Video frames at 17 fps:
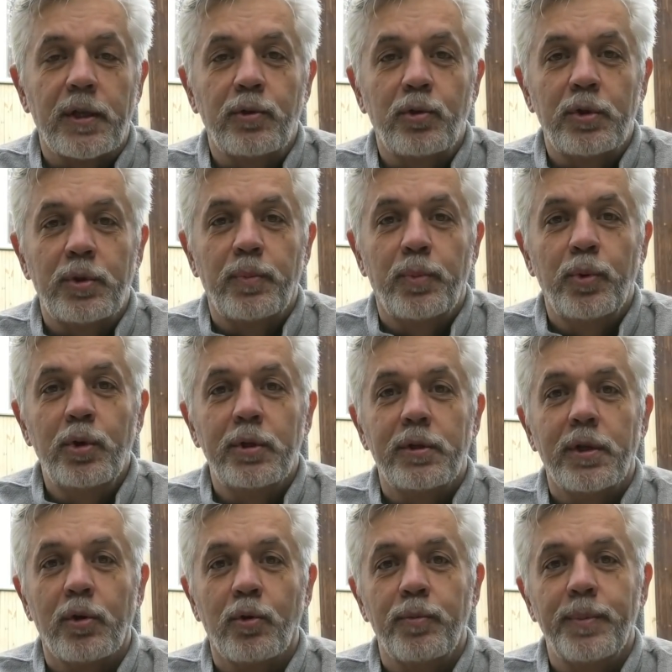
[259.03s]
Так тоже
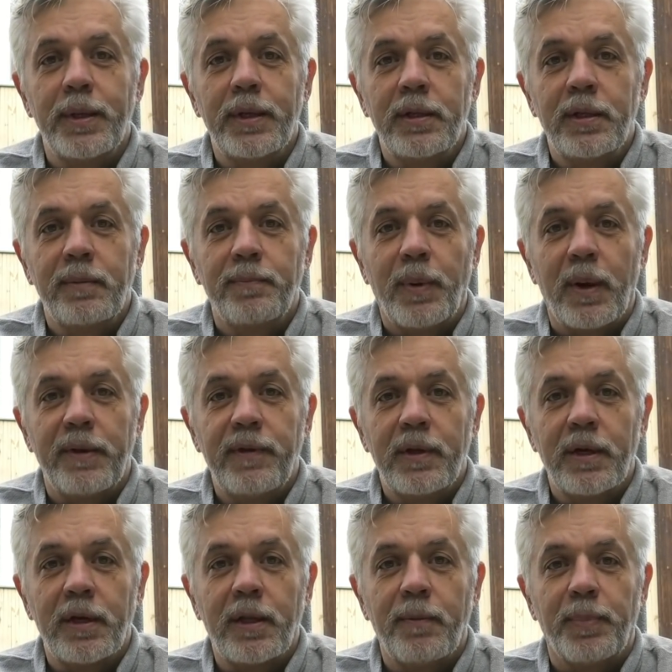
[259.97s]
будет документы
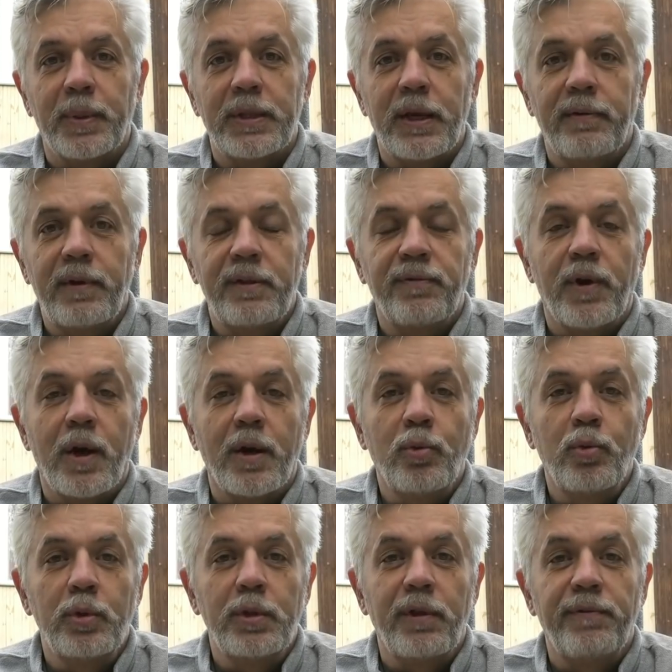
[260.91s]
поверки подавать в
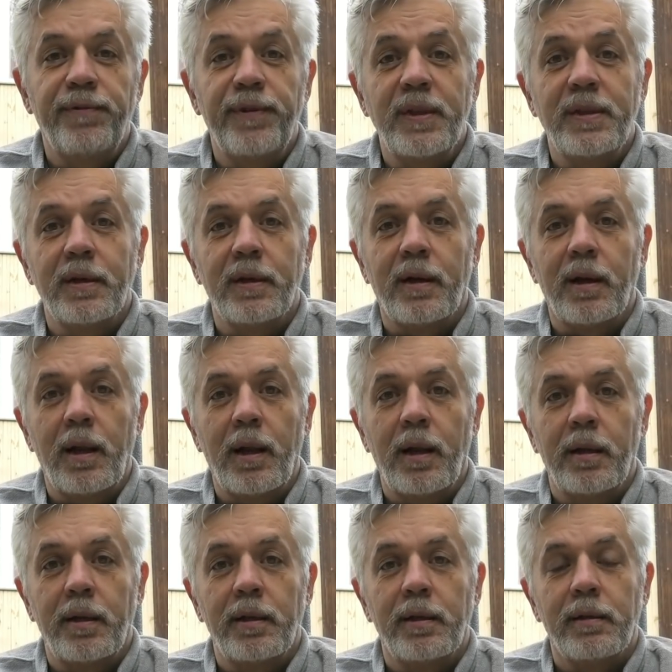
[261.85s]
какой-то
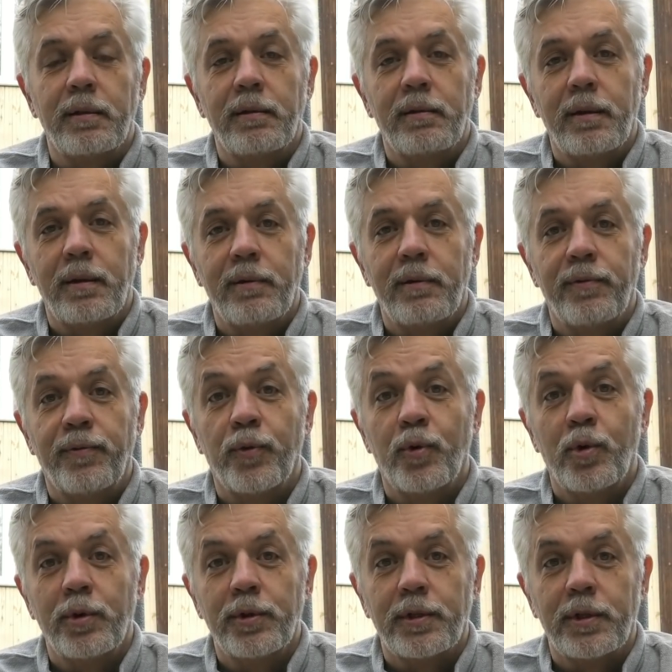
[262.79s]
федеральный
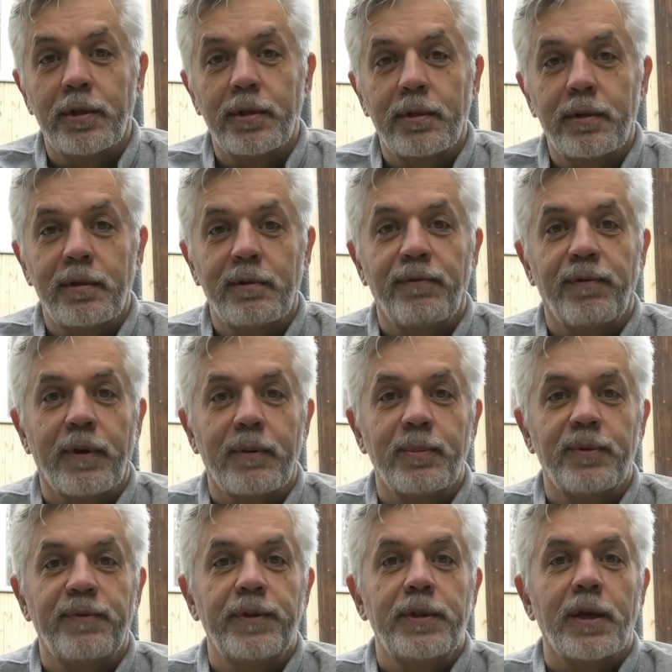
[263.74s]
фонд,
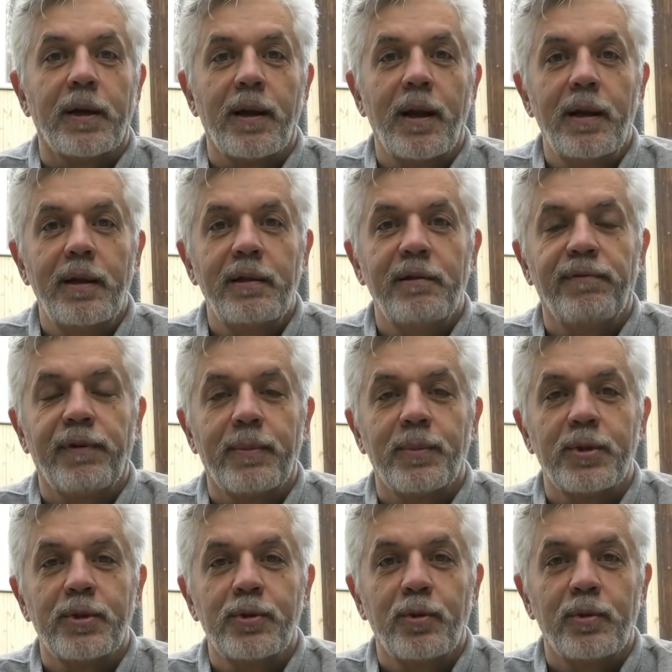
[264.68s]
информ... федеральный
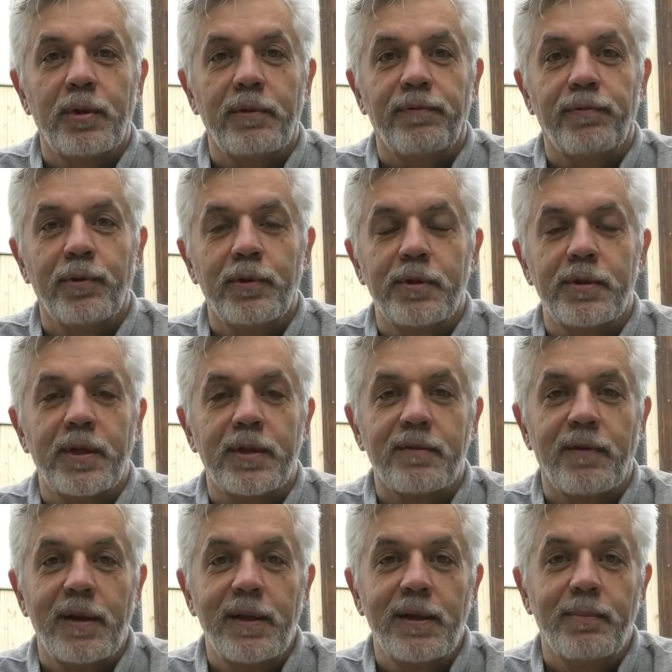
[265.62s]
информационный фонд с
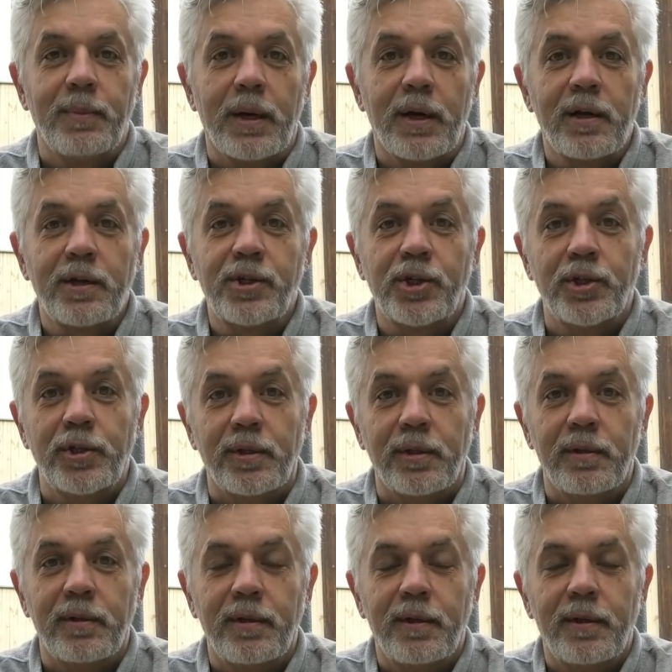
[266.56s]
названием «Аршин».